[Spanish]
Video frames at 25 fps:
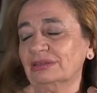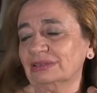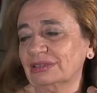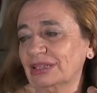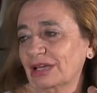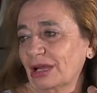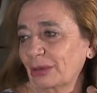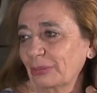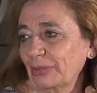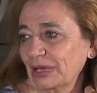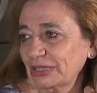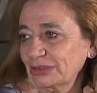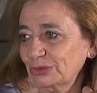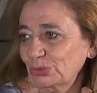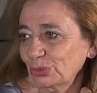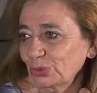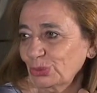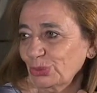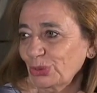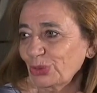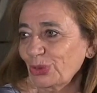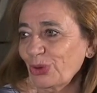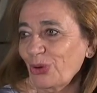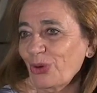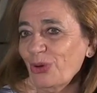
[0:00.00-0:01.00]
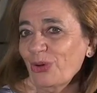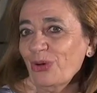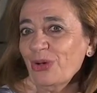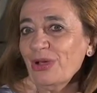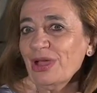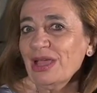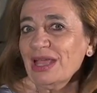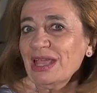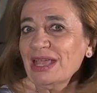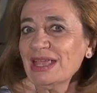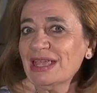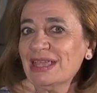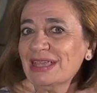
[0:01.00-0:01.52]
dramaturgo,
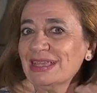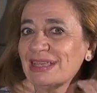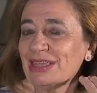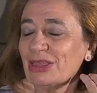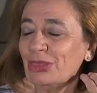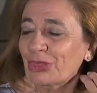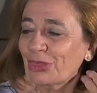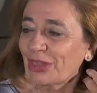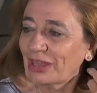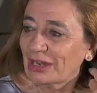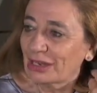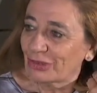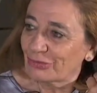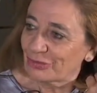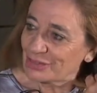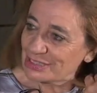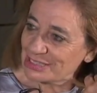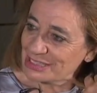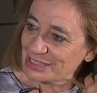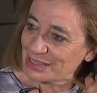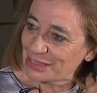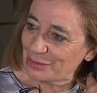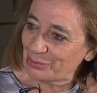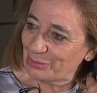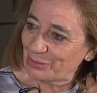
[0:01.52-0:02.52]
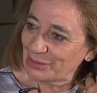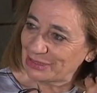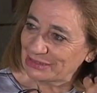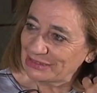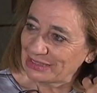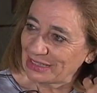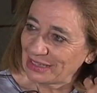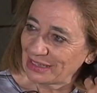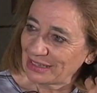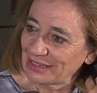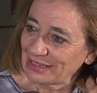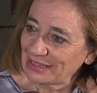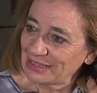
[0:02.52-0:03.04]
y quizá la fase de
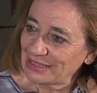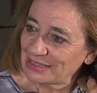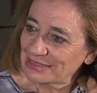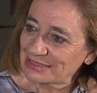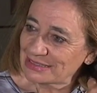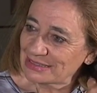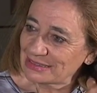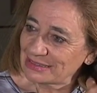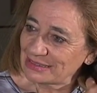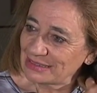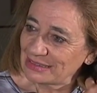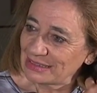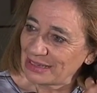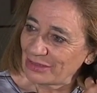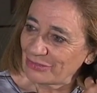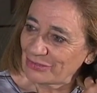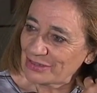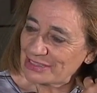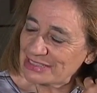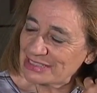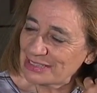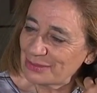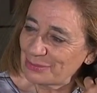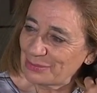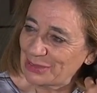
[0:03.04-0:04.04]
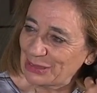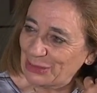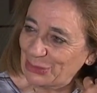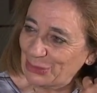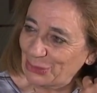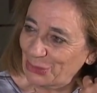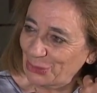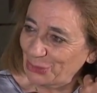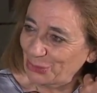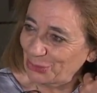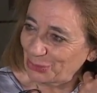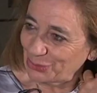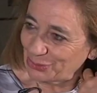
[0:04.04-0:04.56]
poeta es la fase
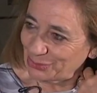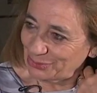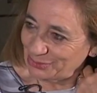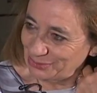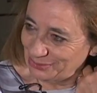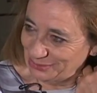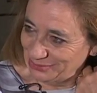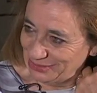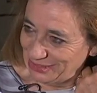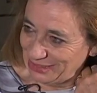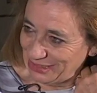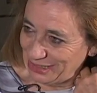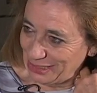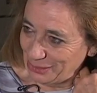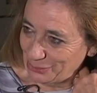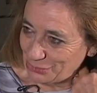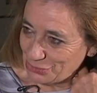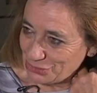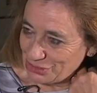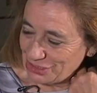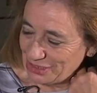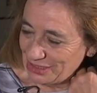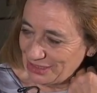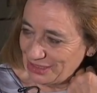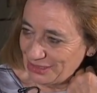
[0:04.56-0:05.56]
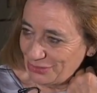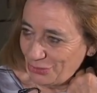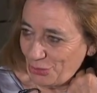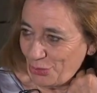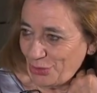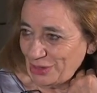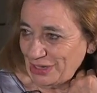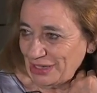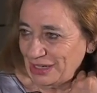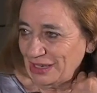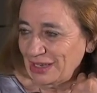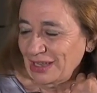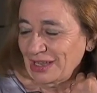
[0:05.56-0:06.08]
menor, digamos,
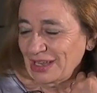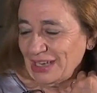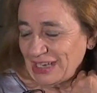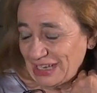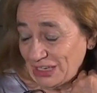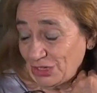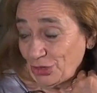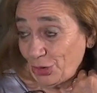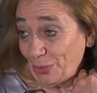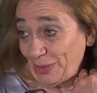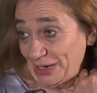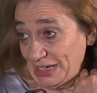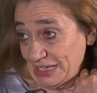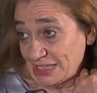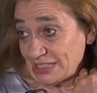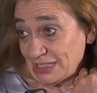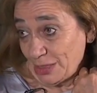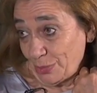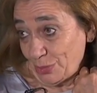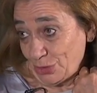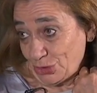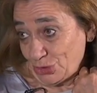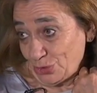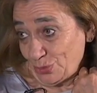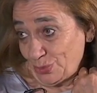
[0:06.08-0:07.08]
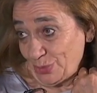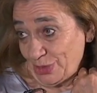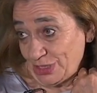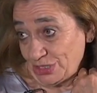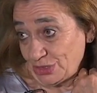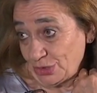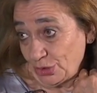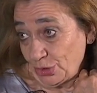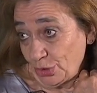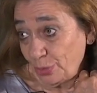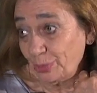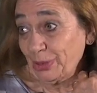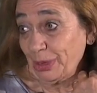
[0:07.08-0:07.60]
y novelista, por
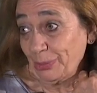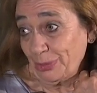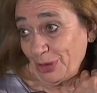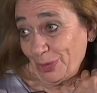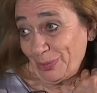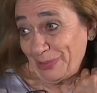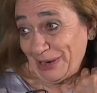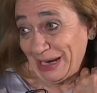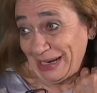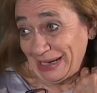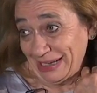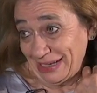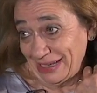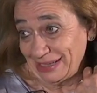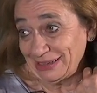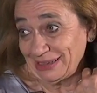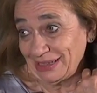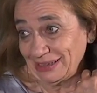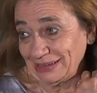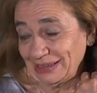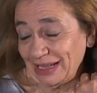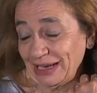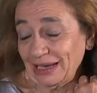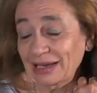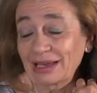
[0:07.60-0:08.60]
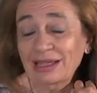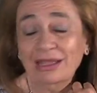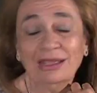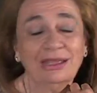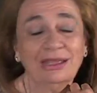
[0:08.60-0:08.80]
supuesto, ¿no? Premio Planeta y tal,